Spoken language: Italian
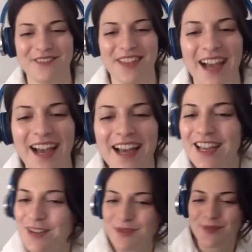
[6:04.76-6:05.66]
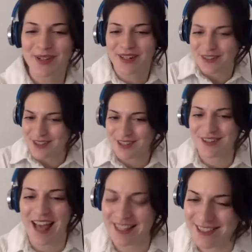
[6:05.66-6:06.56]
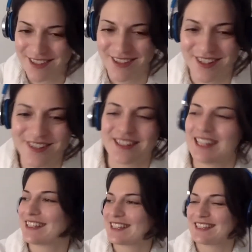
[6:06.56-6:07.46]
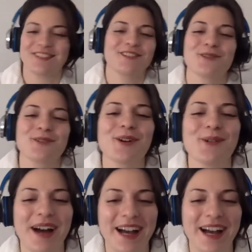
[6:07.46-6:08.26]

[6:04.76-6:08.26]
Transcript: mio percorso scolastico, scusate se è stato lungo, ma